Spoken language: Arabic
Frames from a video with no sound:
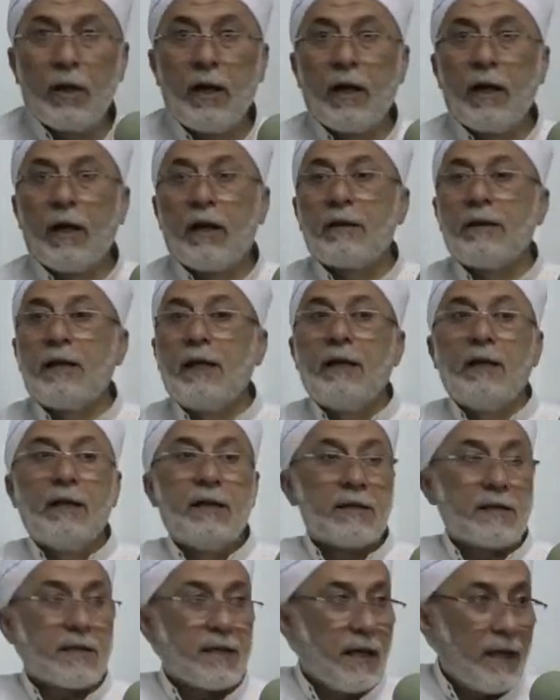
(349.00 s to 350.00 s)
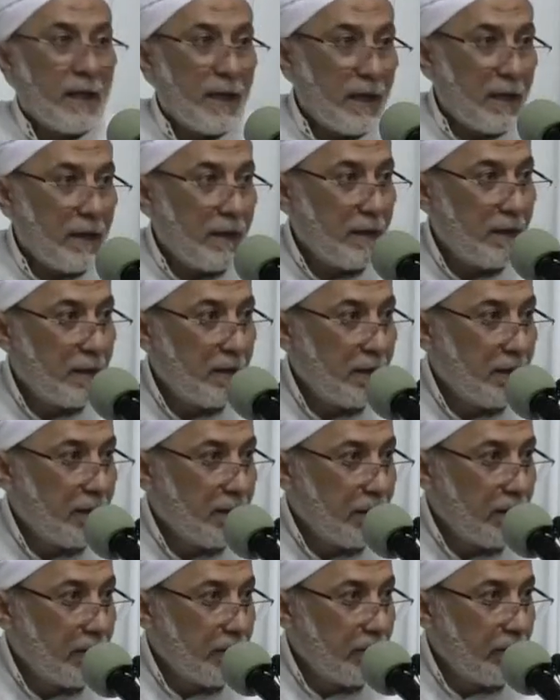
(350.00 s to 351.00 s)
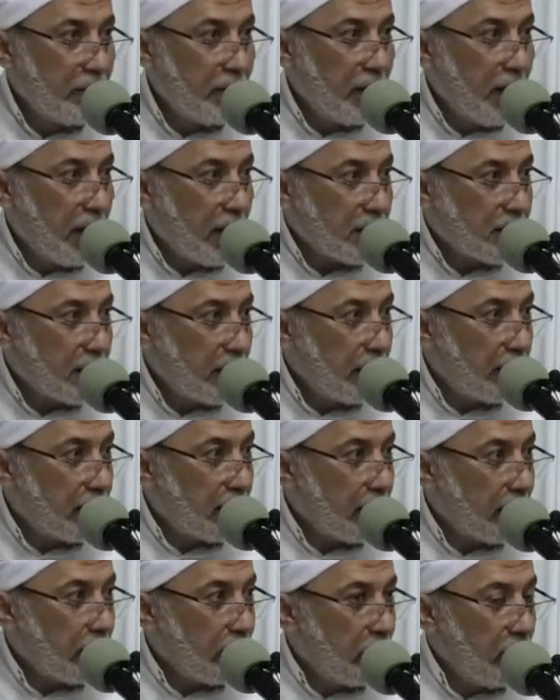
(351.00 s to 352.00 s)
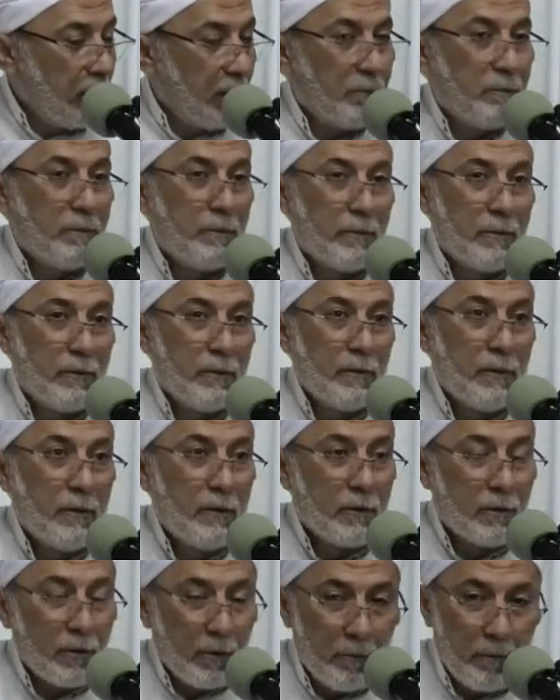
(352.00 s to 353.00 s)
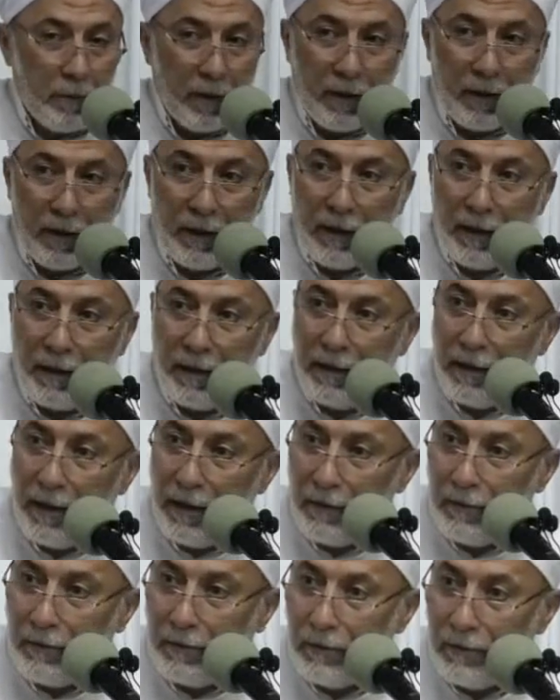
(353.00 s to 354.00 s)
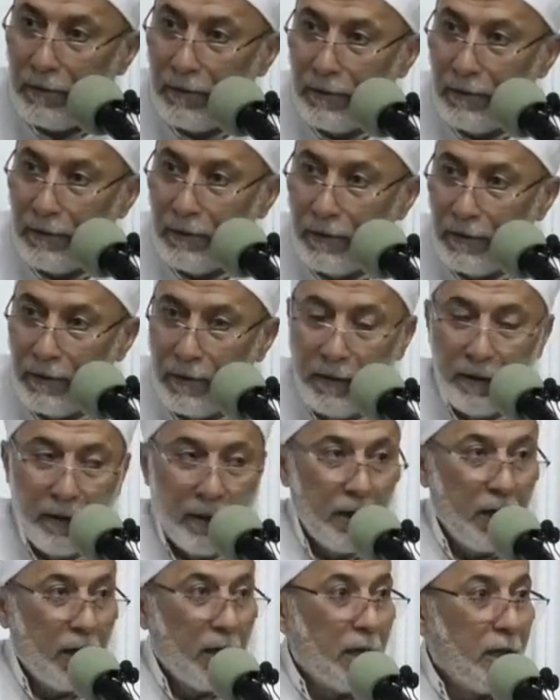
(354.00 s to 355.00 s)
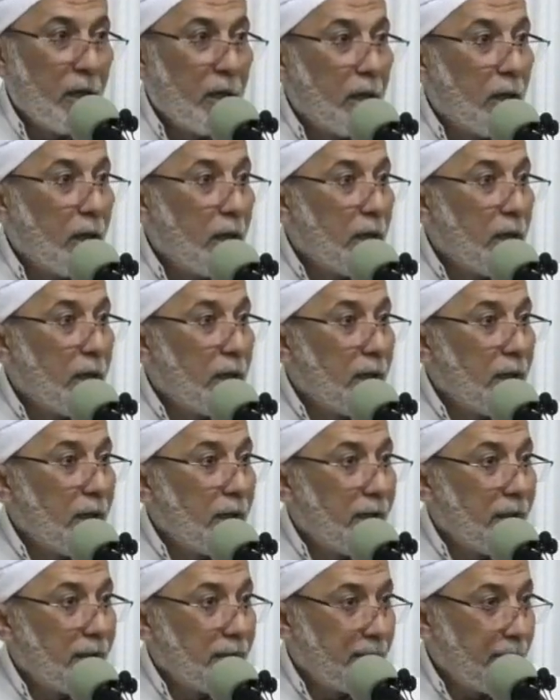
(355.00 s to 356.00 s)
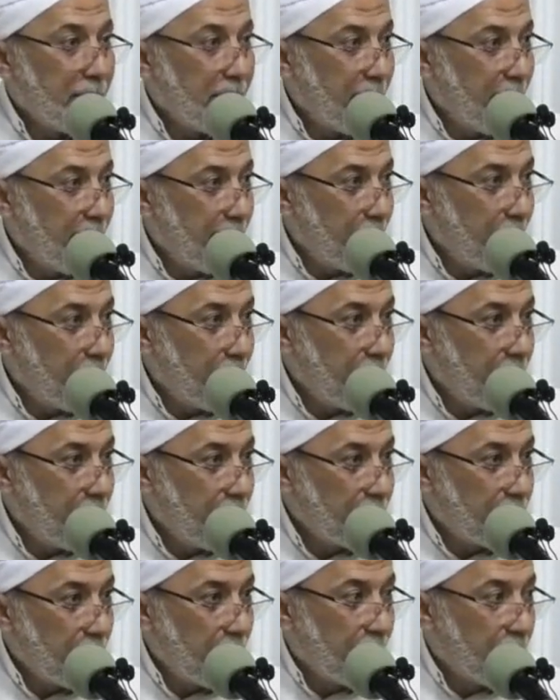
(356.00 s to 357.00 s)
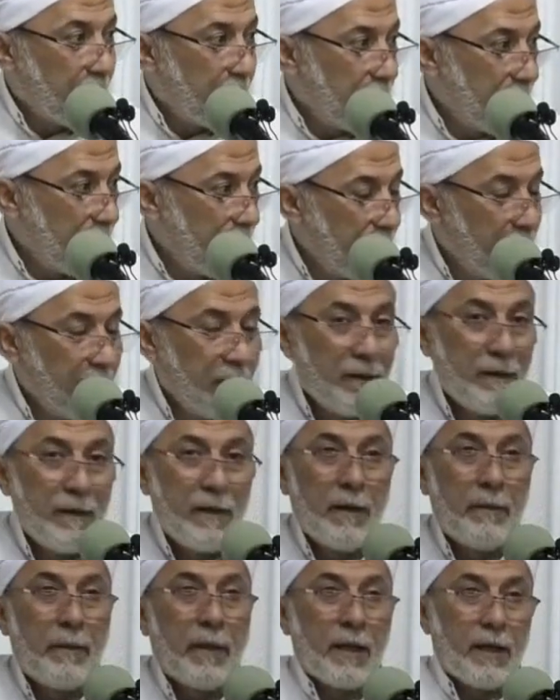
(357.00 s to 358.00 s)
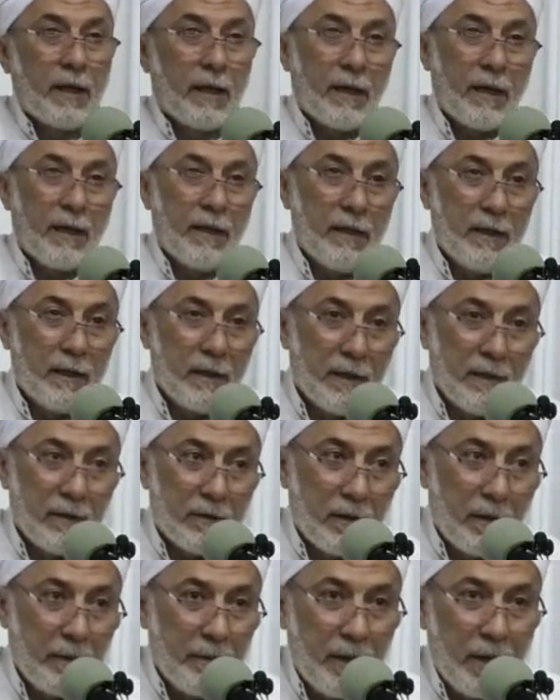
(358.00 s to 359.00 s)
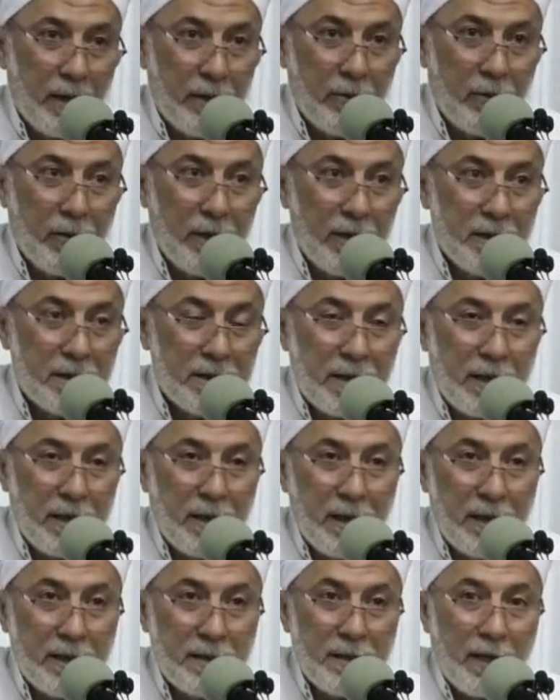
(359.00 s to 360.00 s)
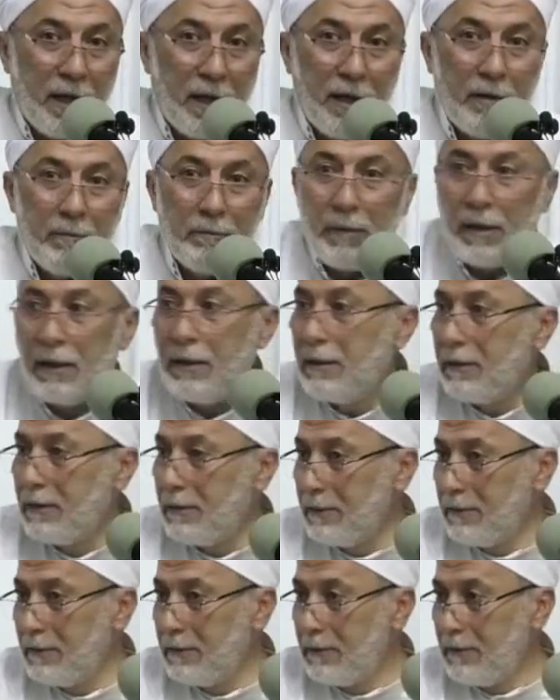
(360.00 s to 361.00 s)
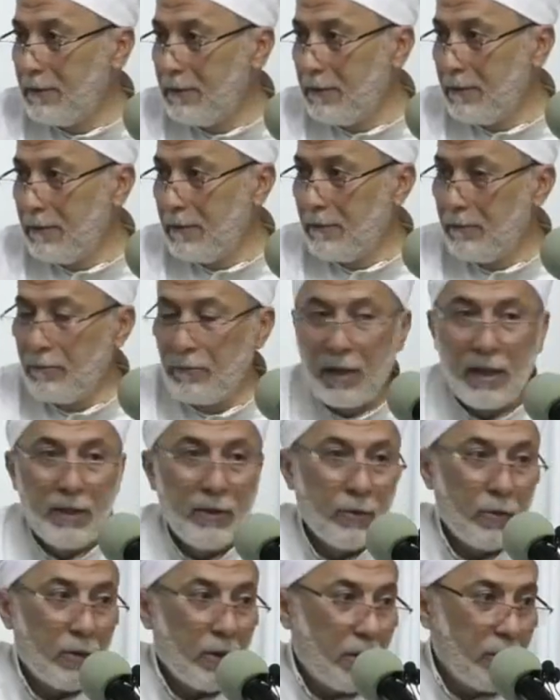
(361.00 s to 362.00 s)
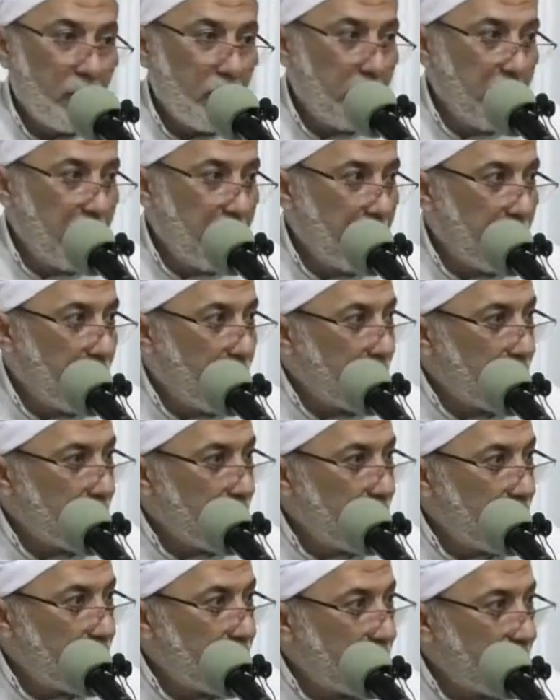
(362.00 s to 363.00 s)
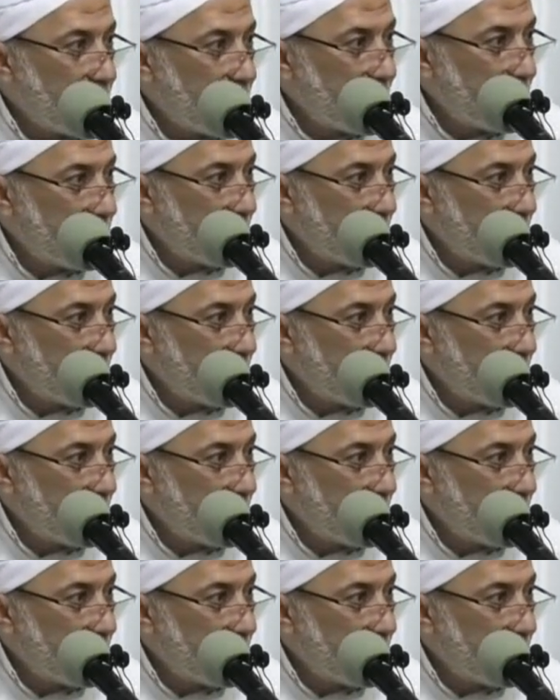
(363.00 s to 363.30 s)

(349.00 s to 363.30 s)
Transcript: خلقنا الإنسان في أحسن تقويم ثم رددناه إلا الذين آمنوا شفت؟ يبقى أنا رأيي أن خطاب يا أيها الإنسان ليس عاما بل يراد به الخصوص